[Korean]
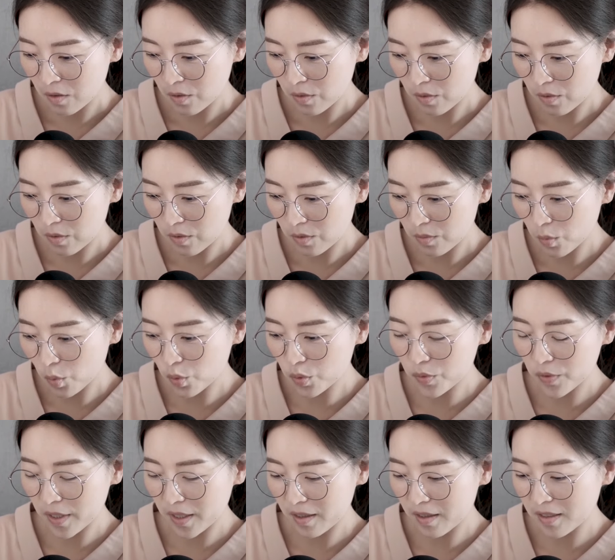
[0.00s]
어,
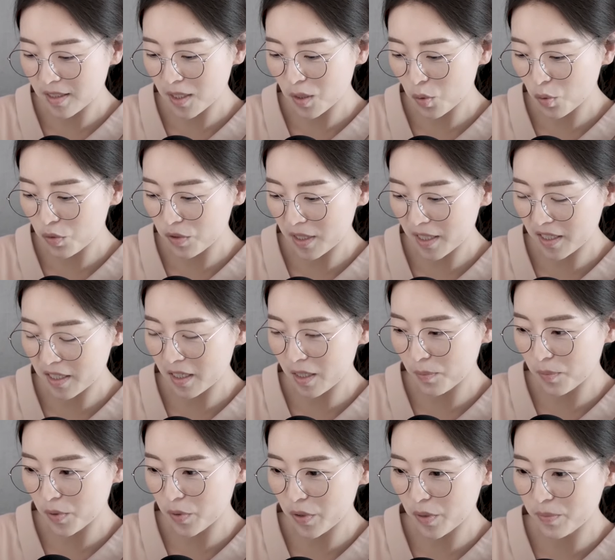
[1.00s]
모두에게 새로운 이야기가
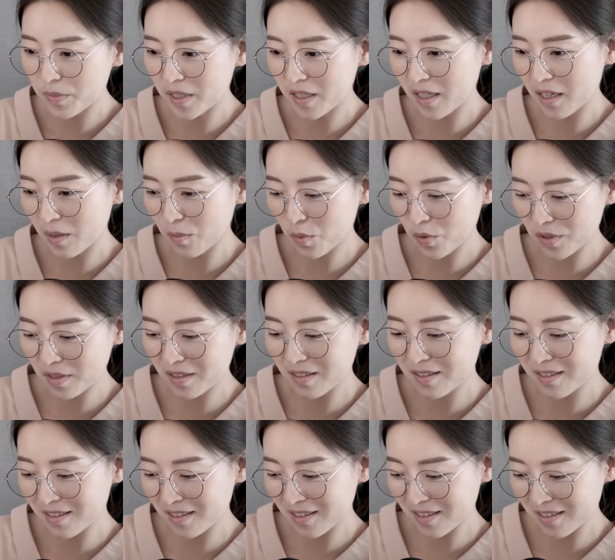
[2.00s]
필요합니다. 뭐
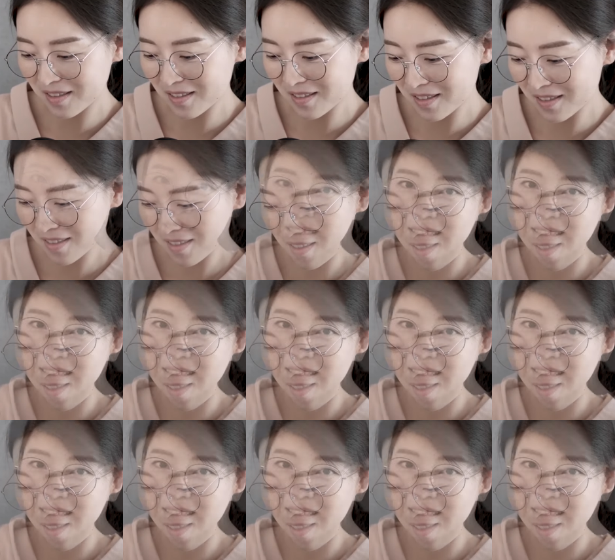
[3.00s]
등등등.